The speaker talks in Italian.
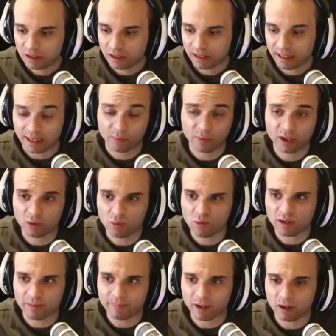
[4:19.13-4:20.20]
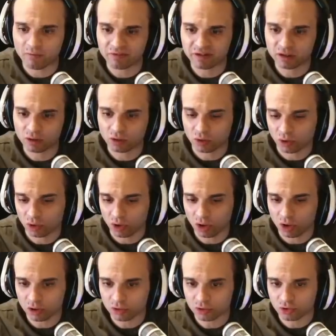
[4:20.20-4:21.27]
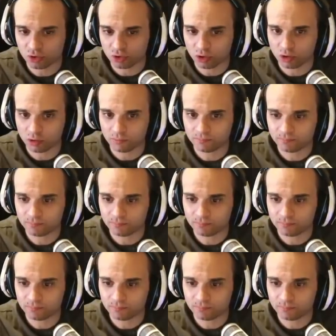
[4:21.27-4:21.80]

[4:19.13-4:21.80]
Ah, qui comunque abbiamo finito con l'orzo.